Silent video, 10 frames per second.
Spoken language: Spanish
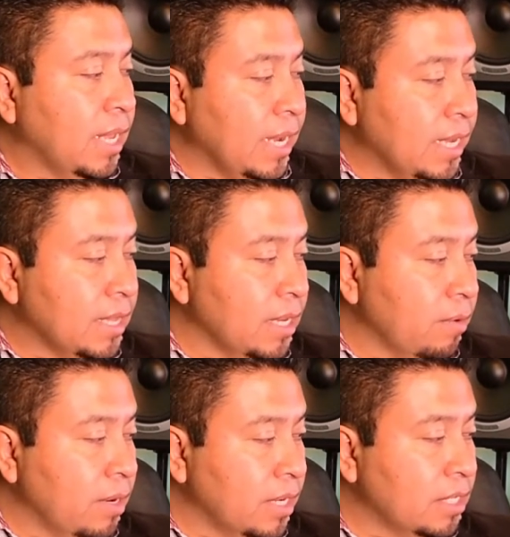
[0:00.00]
Aquí
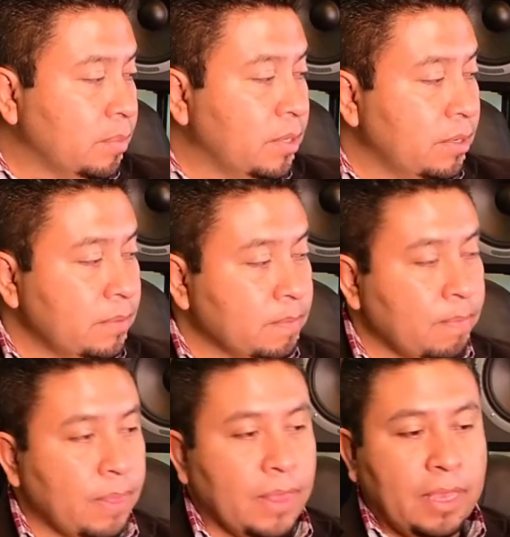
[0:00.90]
tengo el receptor.
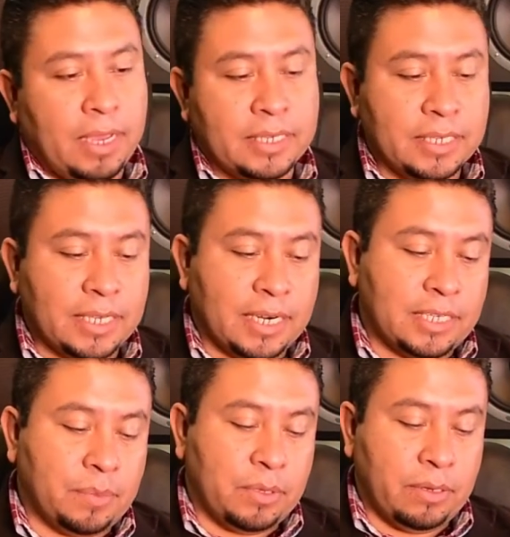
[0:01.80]
Ese es el
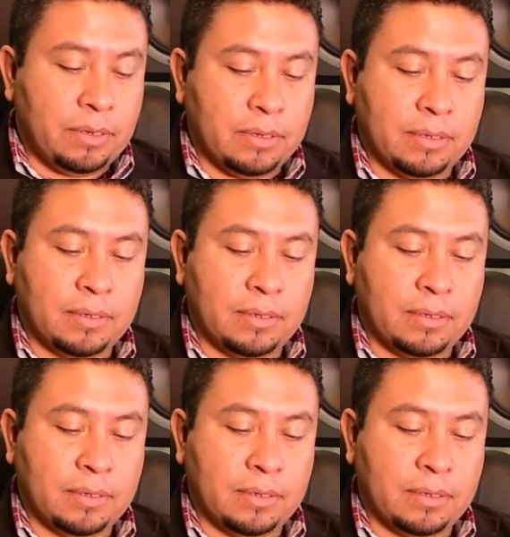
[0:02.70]
receptor.